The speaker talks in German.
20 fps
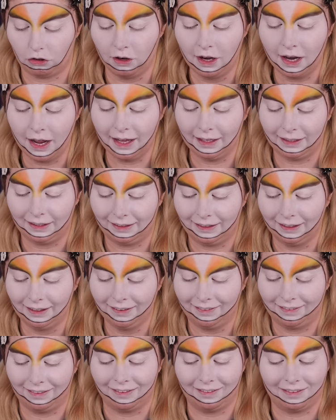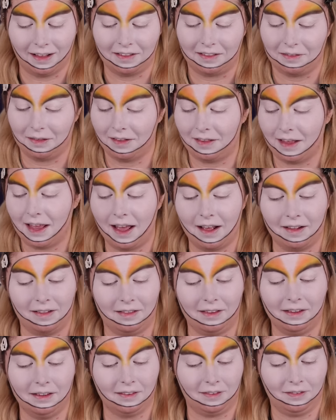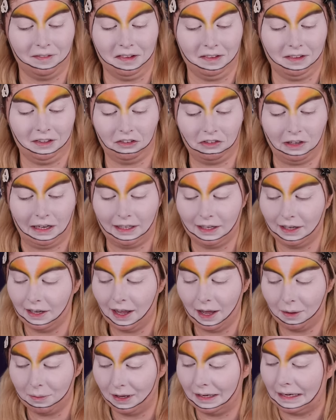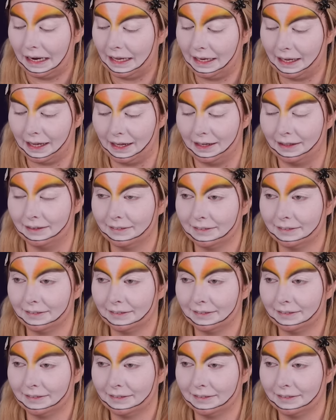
schlecht ist, dass das das Erste ist, was ich checke, aber naja.